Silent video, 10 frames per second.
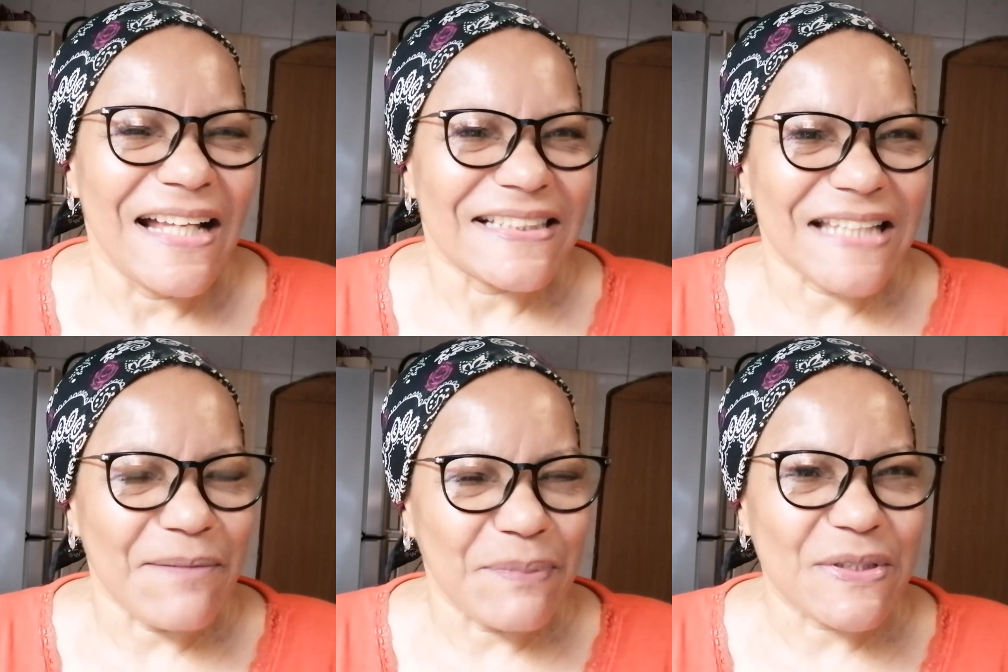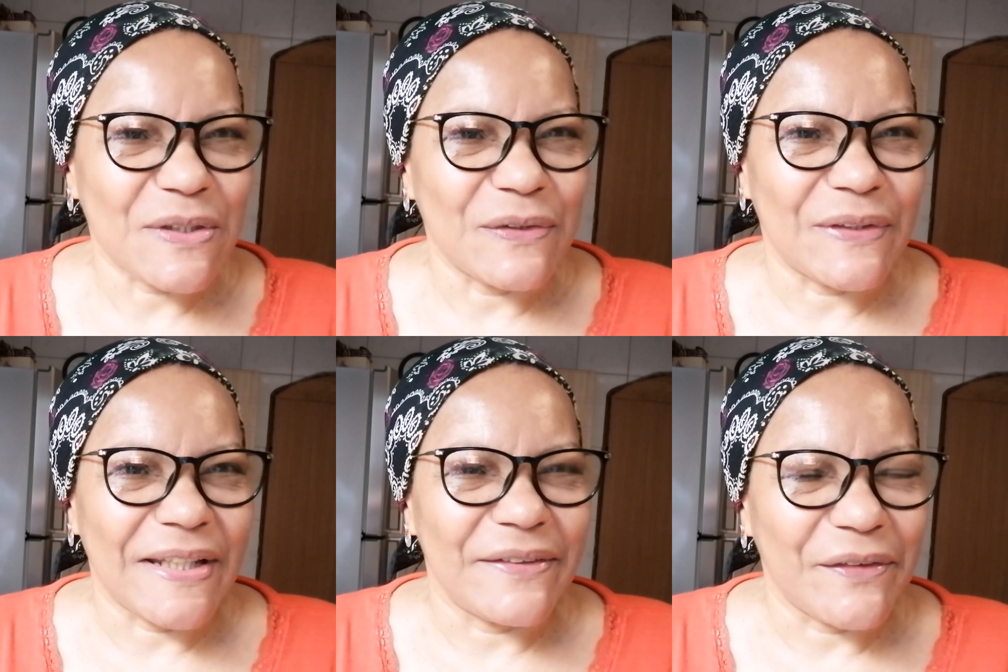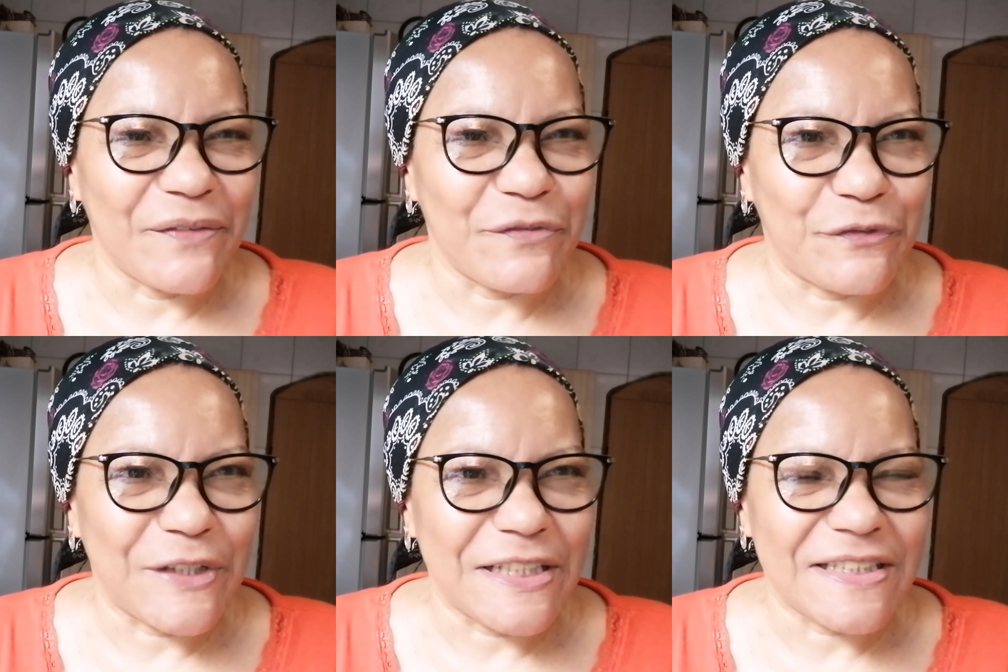Sabe o sorteio que eu
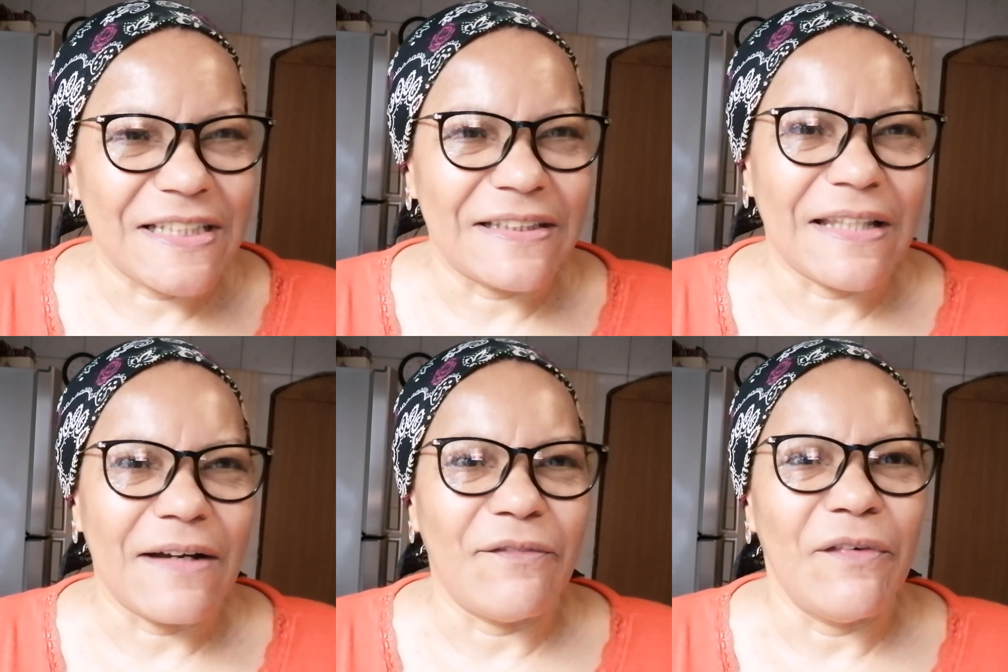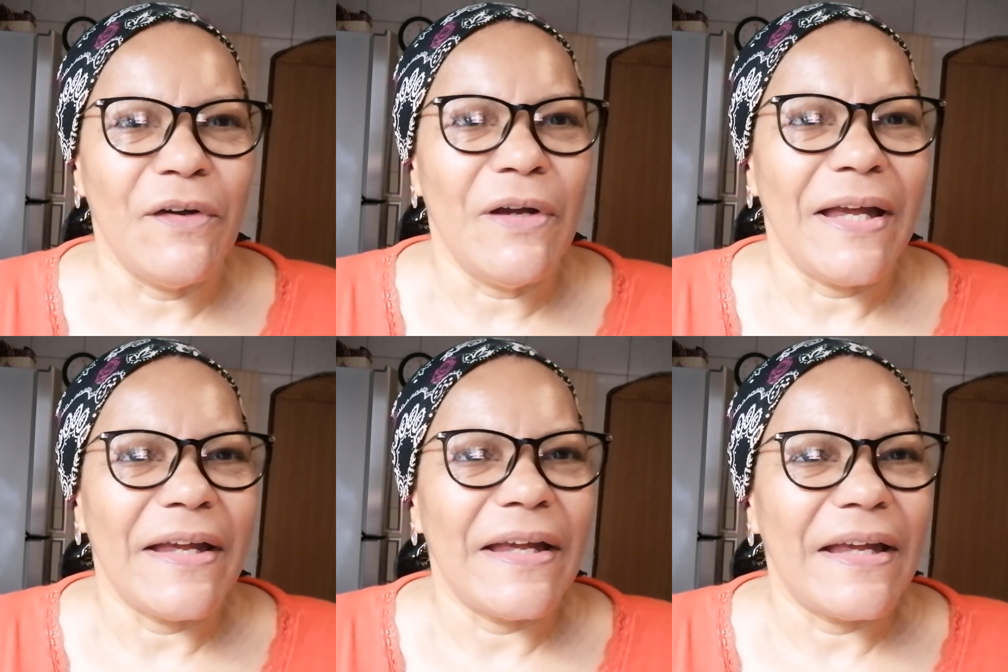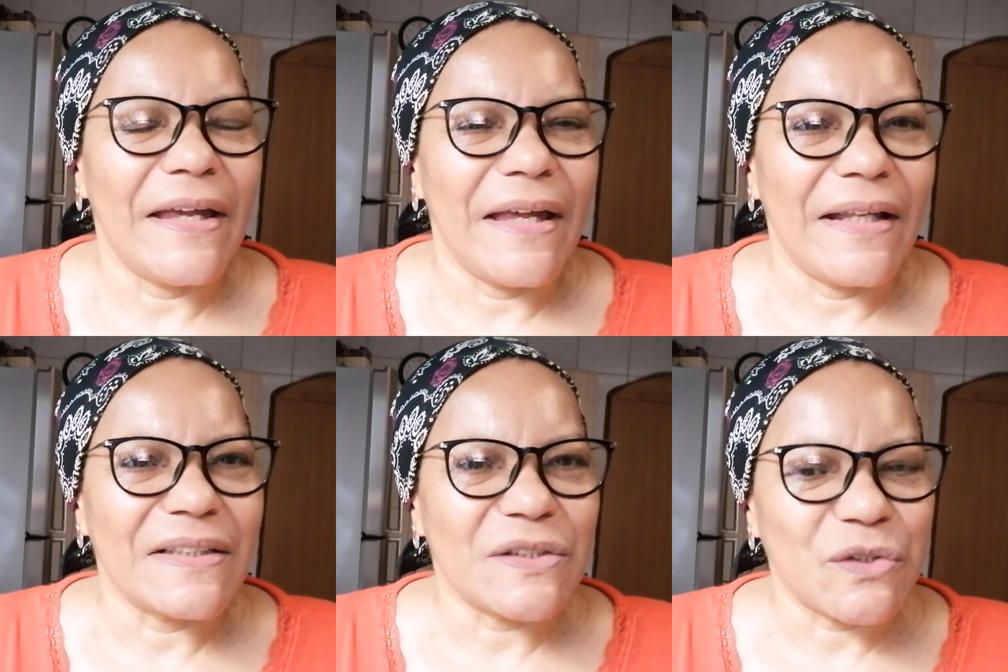fiz? Então,
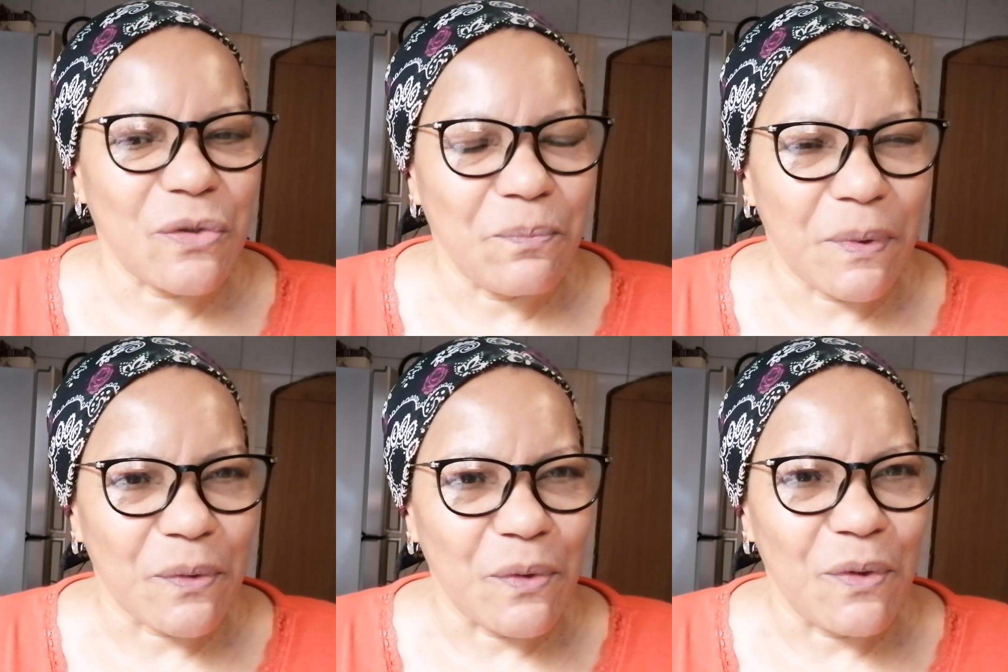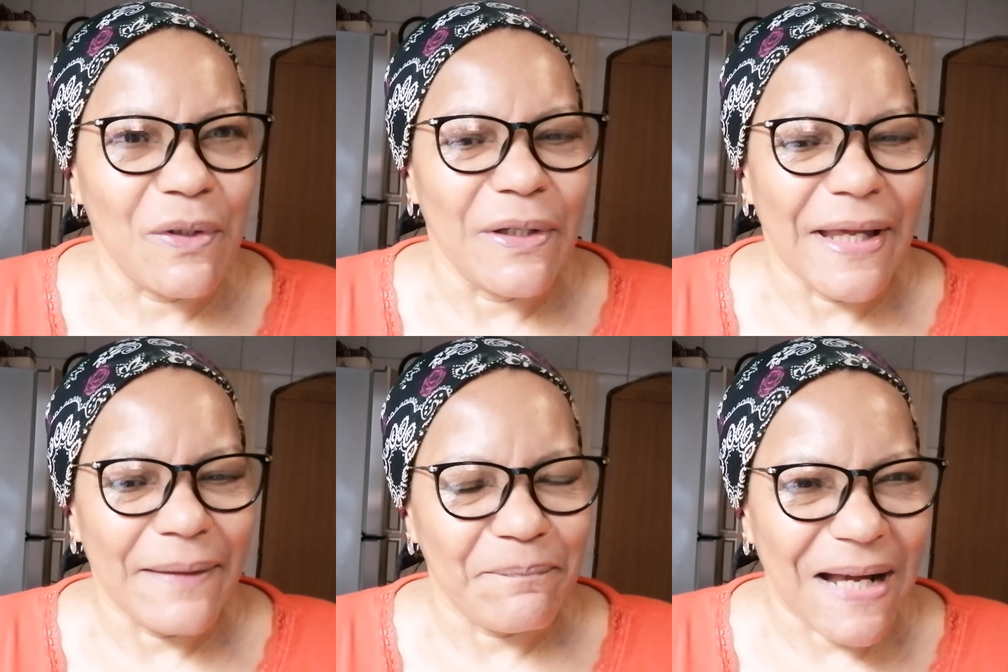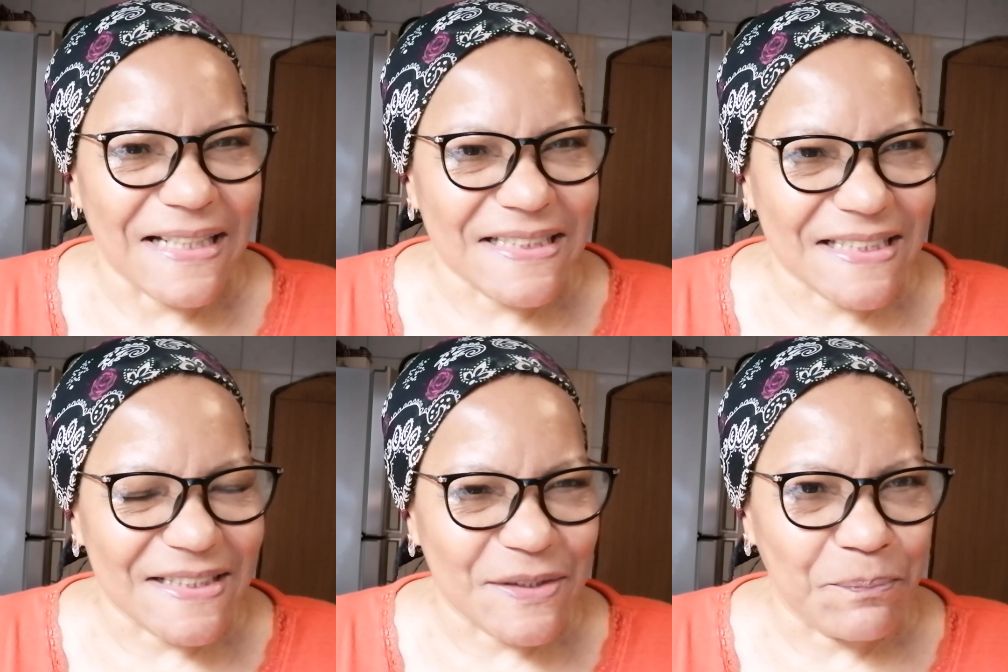é... sobrou é
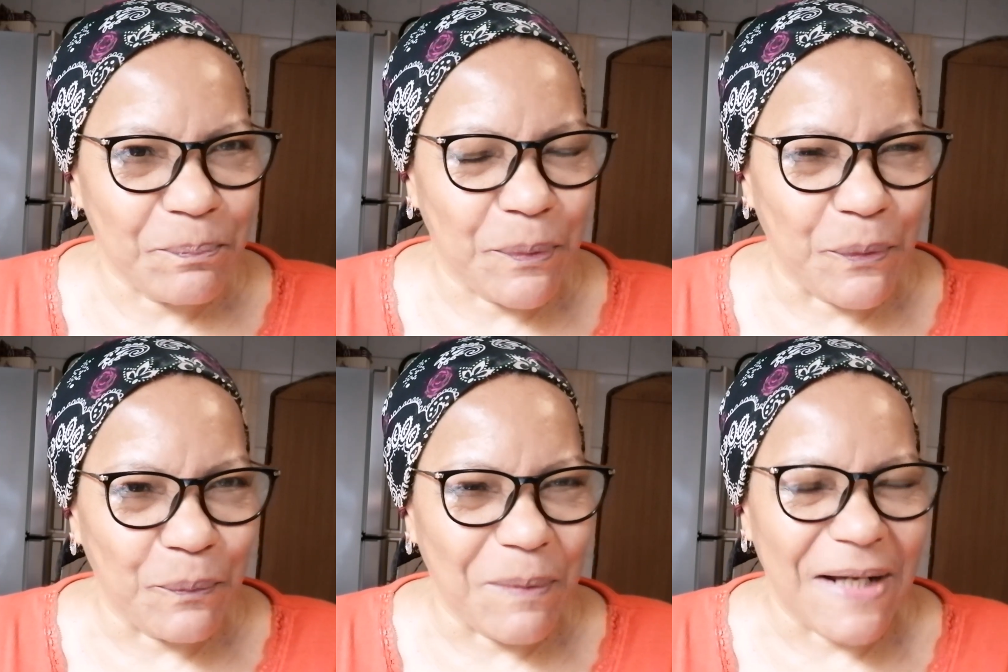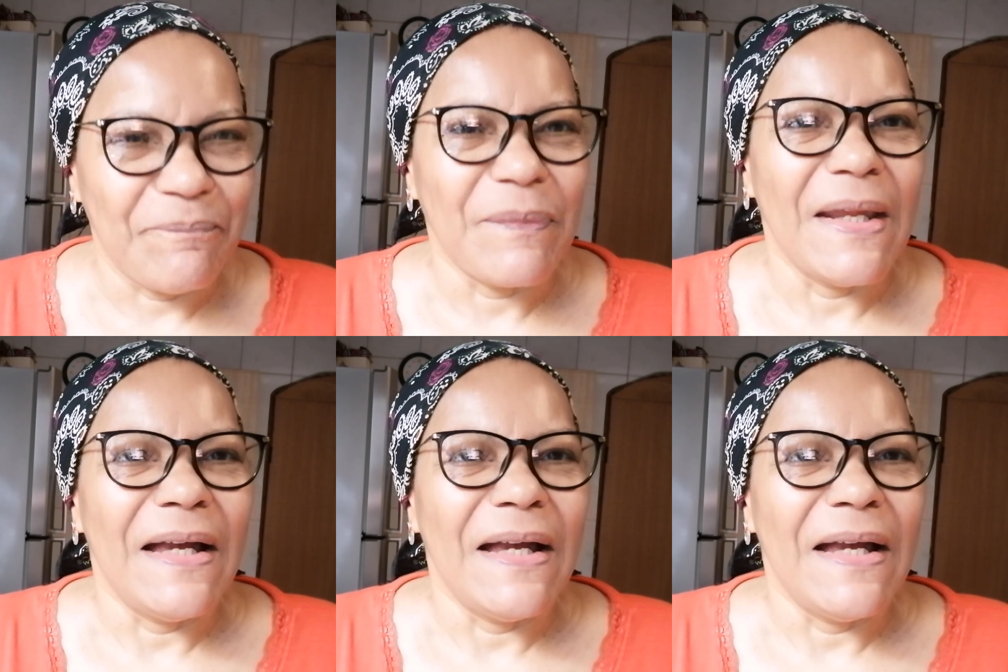massa de puba.